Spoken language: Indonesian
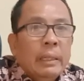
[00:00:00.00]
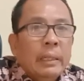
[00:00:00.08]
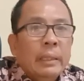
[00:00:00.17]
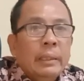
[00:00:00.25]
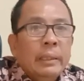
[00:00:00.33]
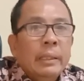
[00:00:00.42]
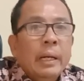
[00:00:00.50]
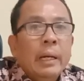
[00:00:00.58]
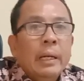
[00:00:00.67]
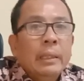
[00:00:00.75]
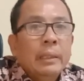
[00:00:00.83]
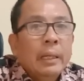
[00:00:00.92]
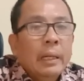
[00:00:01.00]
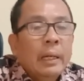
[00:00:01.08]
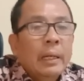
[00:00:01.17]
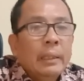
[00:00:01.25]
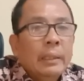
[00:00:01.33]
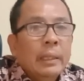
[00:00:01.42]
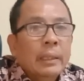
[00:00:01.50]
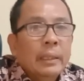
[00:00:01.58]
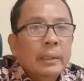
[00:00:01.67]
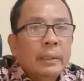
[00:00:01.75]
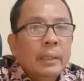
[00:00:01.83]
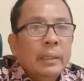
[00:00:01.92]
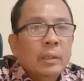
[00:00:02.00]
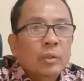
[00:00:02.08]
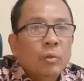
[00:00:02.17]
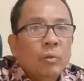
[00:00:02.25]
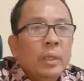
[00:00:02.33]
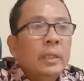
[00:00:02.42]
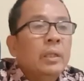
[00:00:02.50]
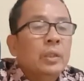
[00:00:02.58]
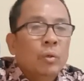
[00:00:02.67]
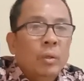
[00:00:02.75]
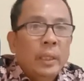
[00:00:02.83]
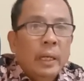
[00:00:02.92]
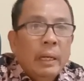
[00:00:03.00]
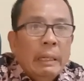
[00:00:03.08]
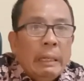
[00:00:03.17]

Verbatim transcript: Ketiga, anak-anak kita yang soleh dan soleh.